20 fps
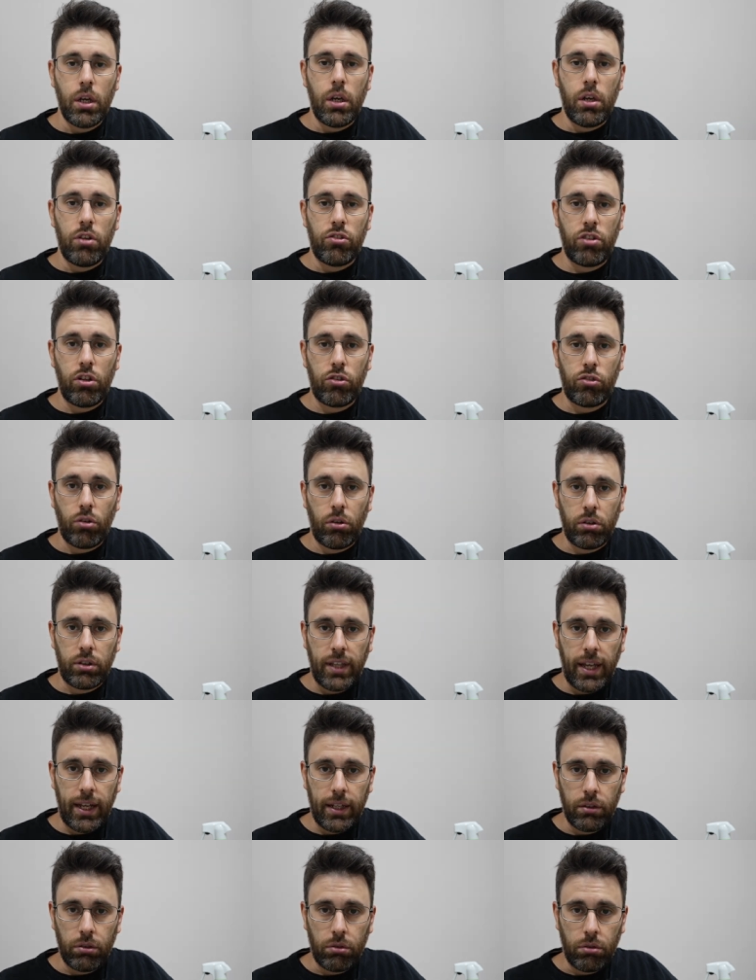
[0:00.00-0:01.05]
Se
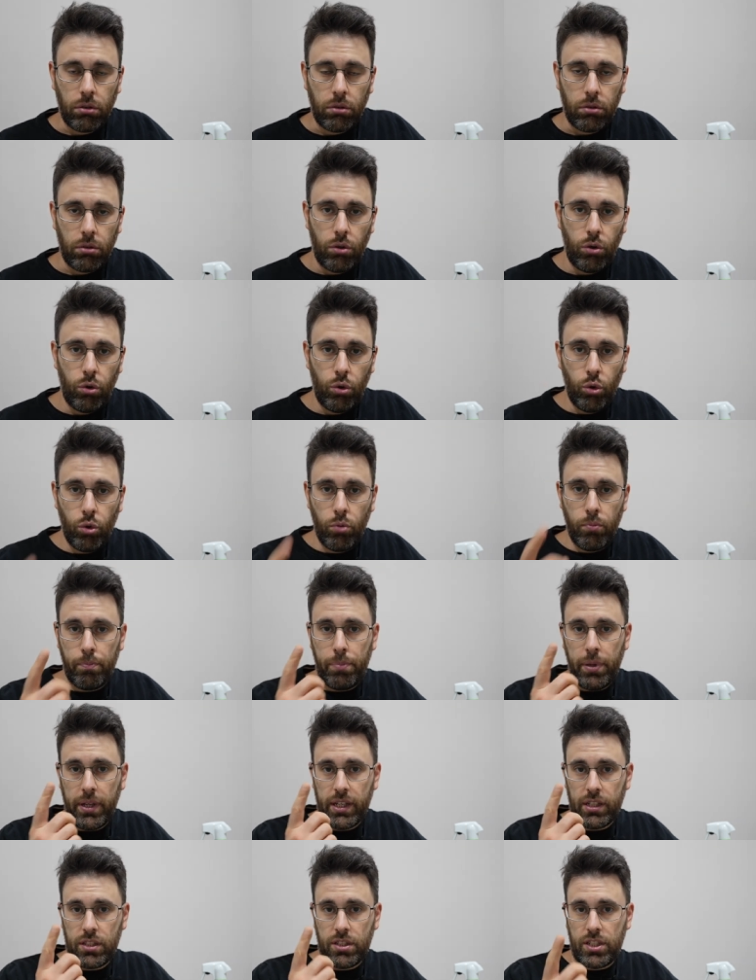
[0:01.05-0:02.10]
soltanto
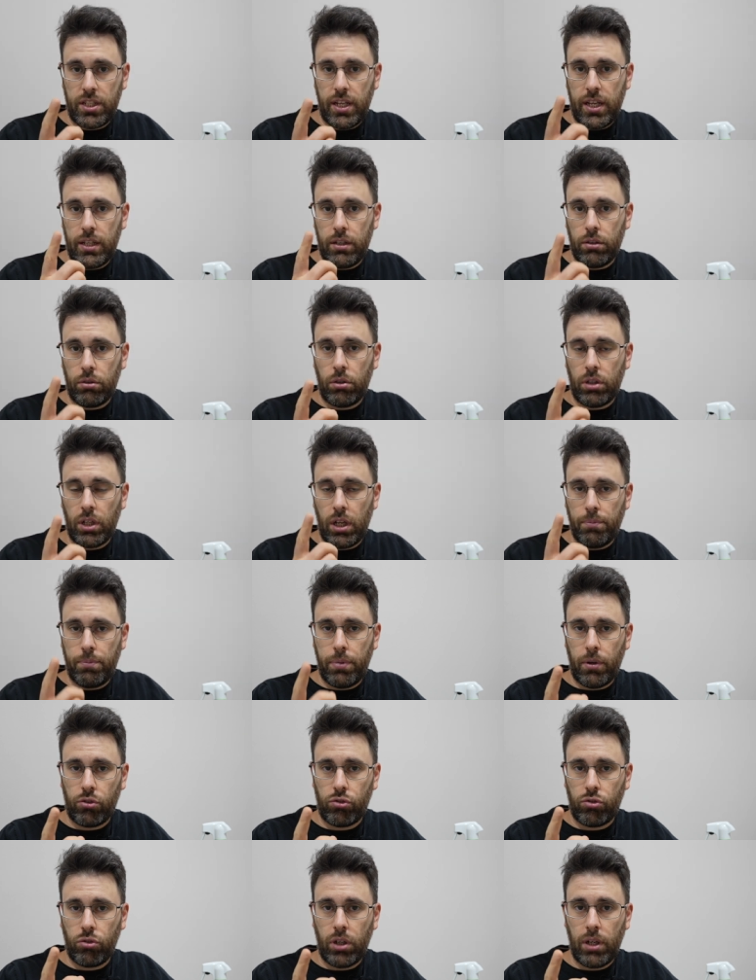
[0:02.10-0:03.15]
l'1% delle
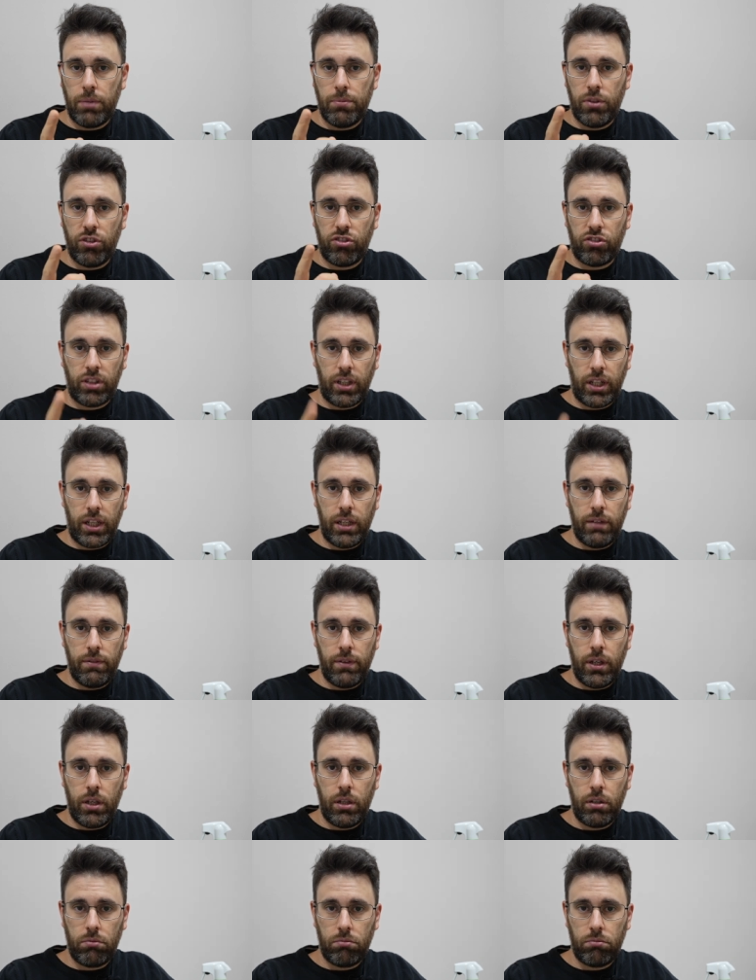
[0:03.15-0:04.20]
persone mi
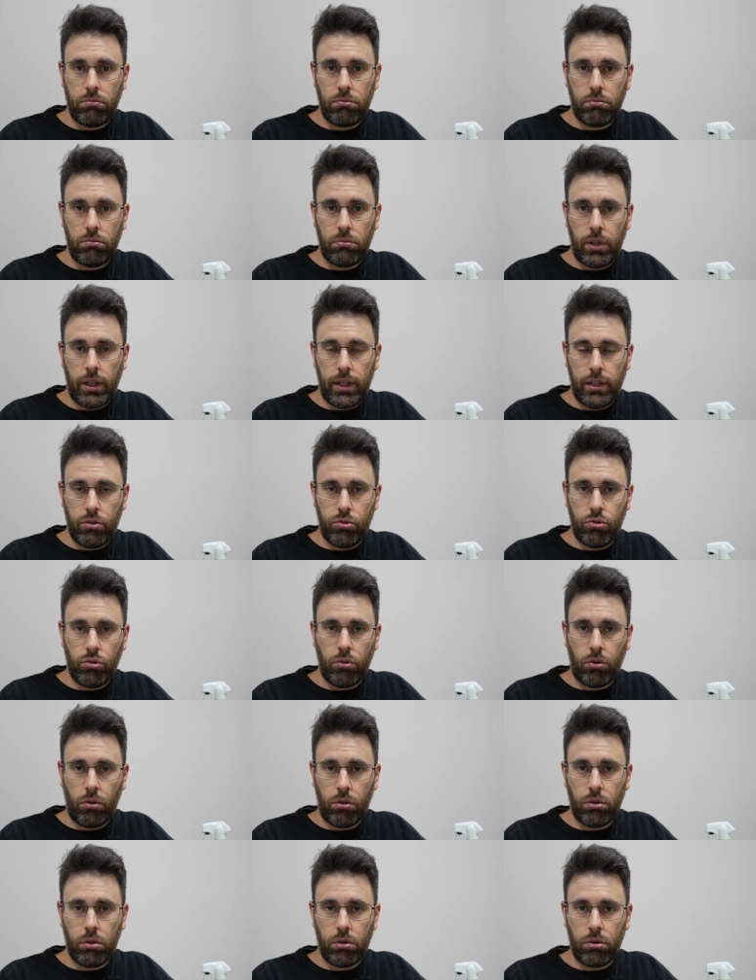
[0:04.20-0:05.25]
scrive al
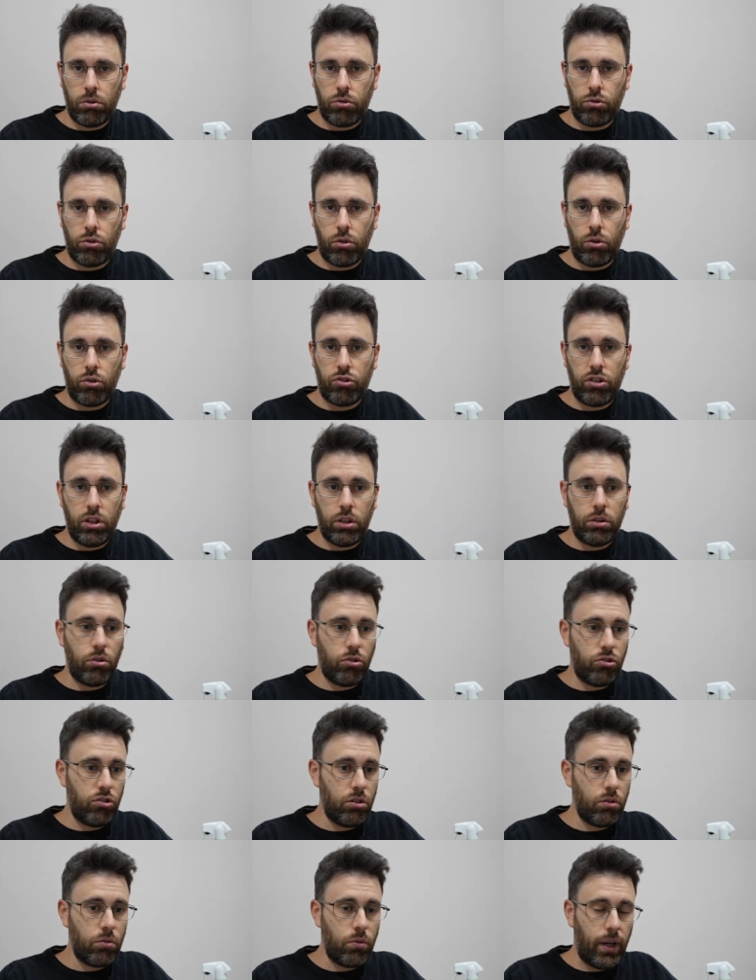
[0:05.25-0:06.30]
giorno sono
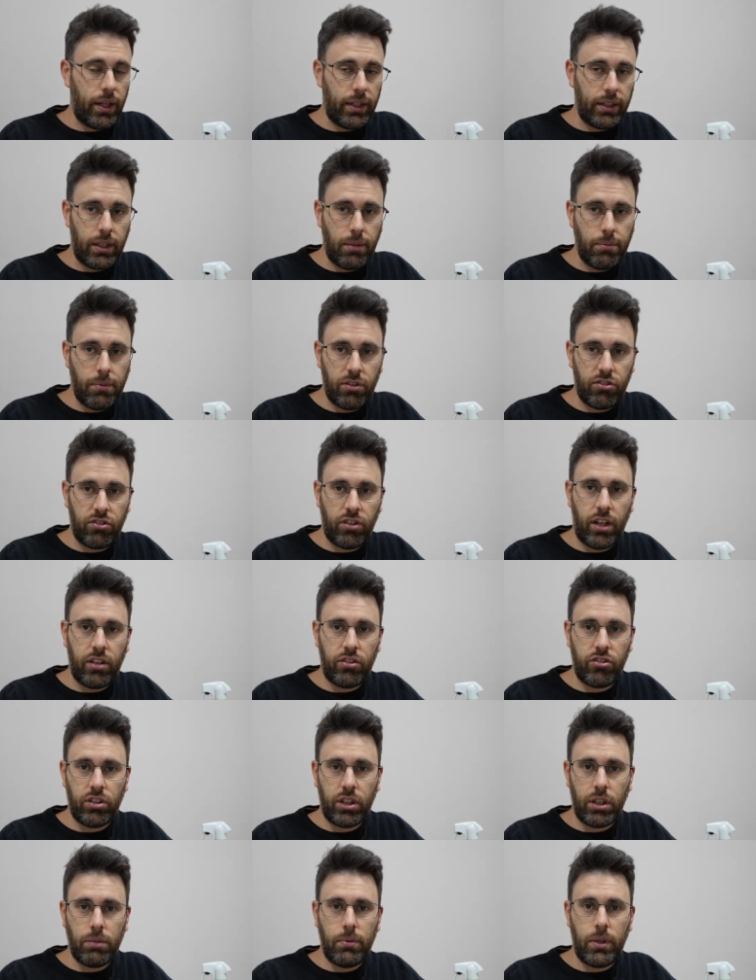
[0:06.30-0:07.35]
150
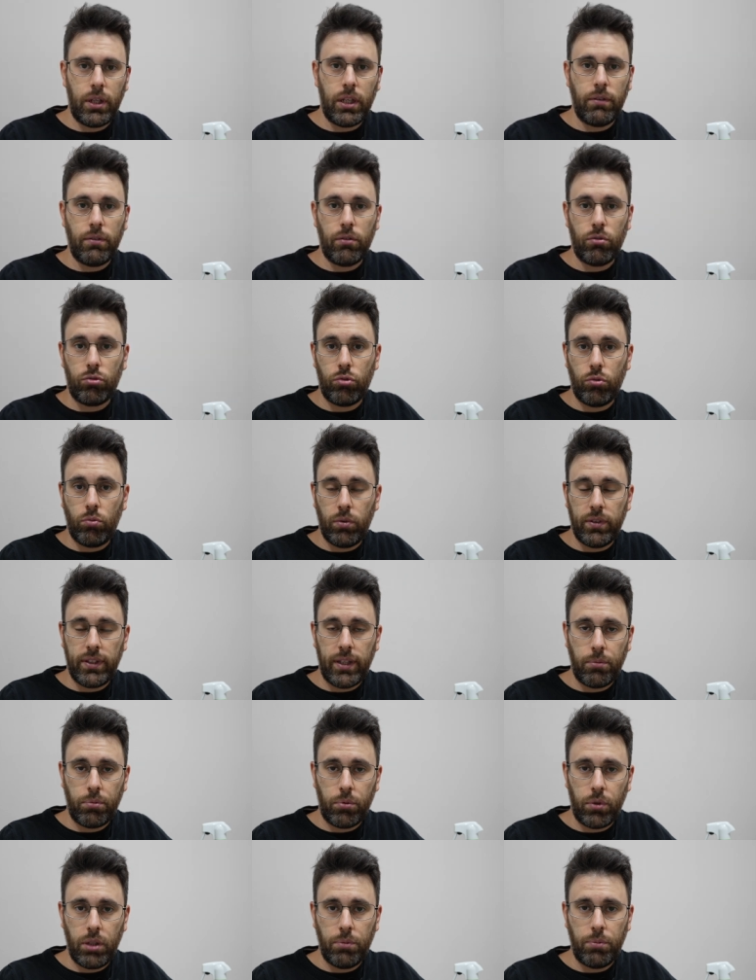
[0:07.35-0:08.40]
messaggi che mi arrivano su
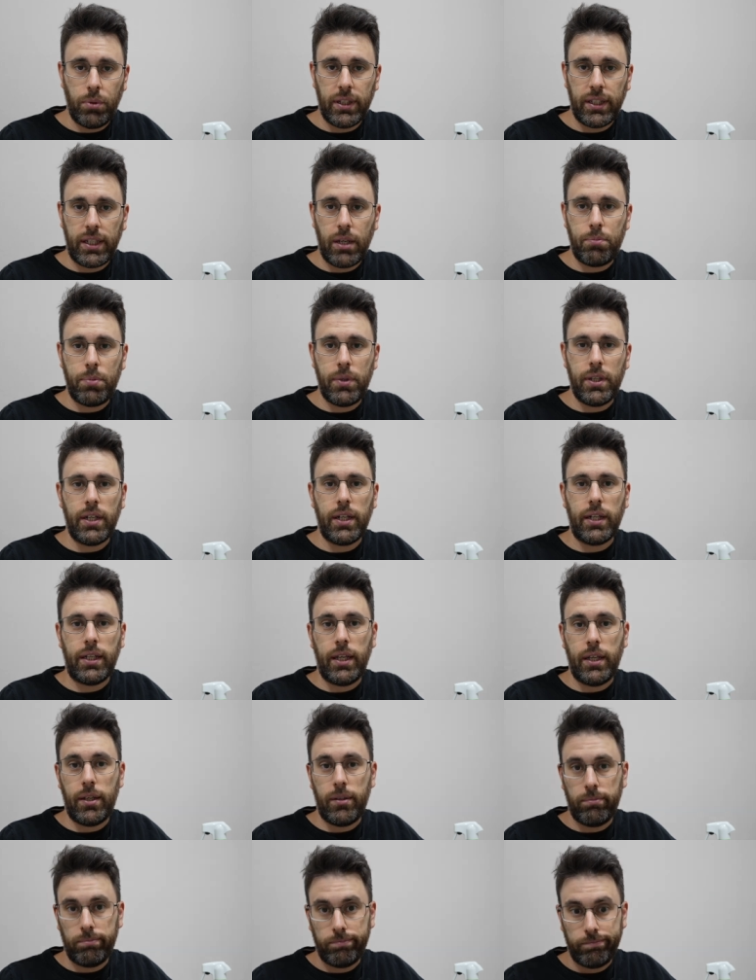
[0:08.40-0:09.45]
WhatsApp, quindi potete capire
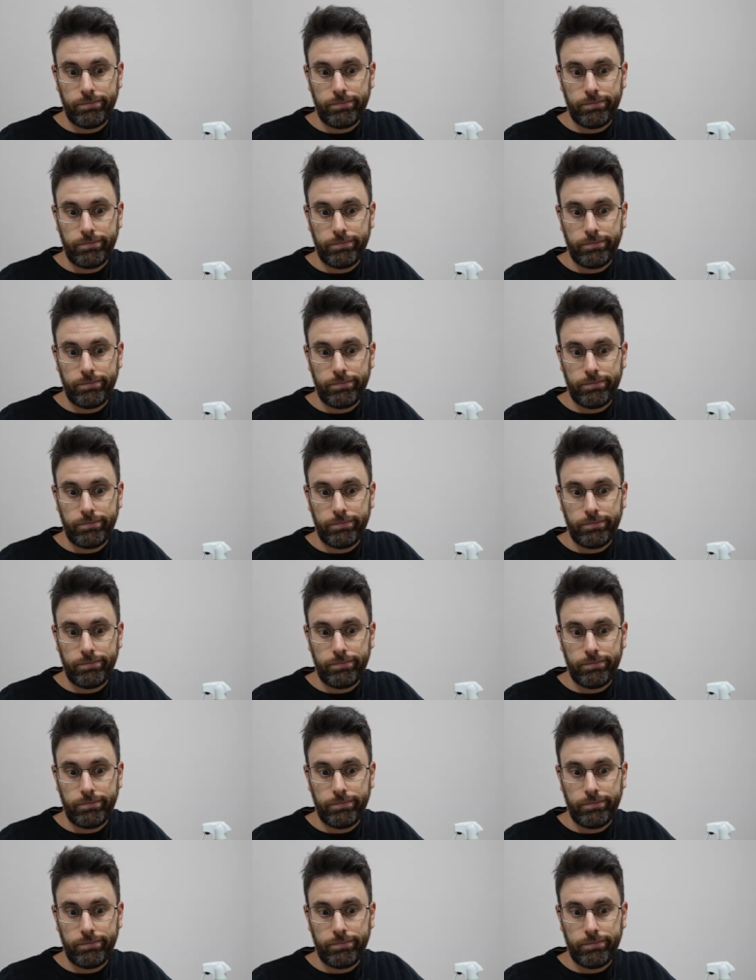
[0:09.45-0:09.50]
che